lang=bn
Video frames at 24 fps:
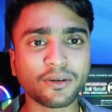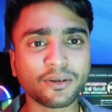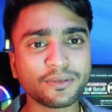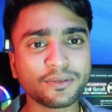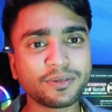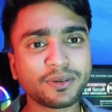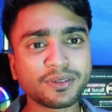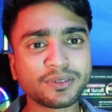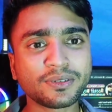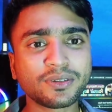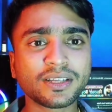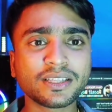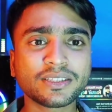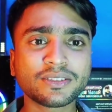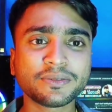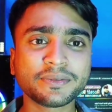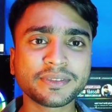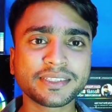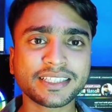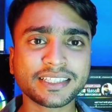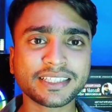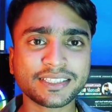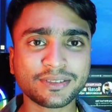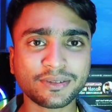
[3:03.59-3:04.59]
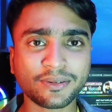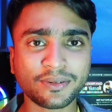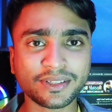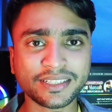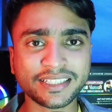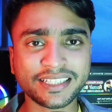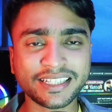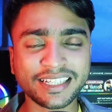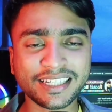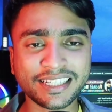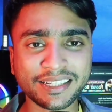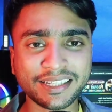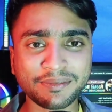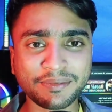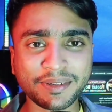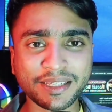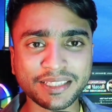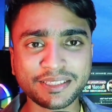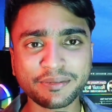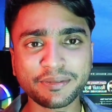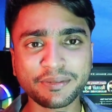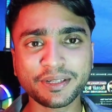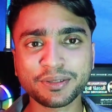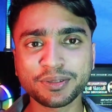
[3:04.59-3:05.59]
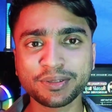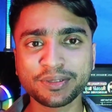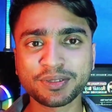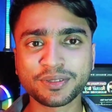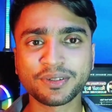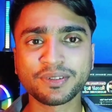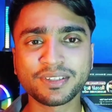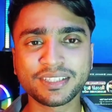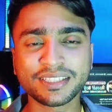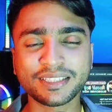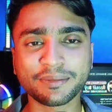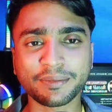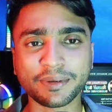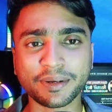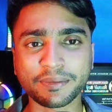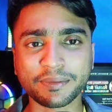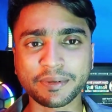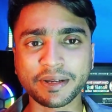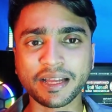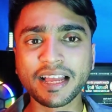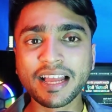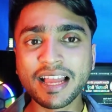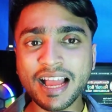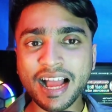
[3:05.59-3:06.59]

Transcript: ওই ফোনগুলো তুমি জাস্ট অন ক্লিকের মাধ্যমে রুট করে নিতে পারবে